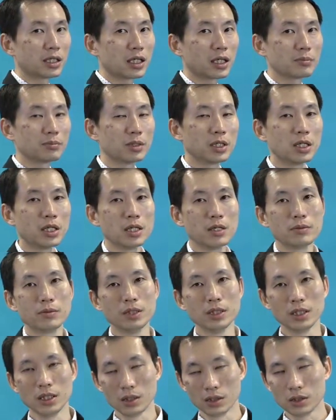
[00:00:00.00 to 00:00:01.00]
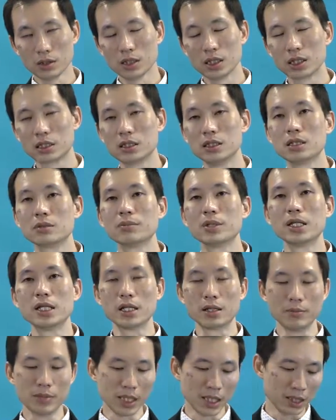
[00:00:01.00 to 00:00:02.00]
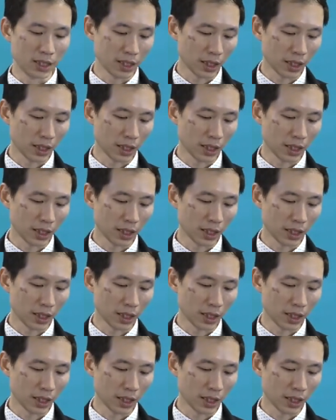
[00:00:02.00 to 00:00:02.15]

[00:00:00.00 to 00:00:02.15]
นะครับเพราะฉะนั้นเราก็เลยเลือกเป็น AB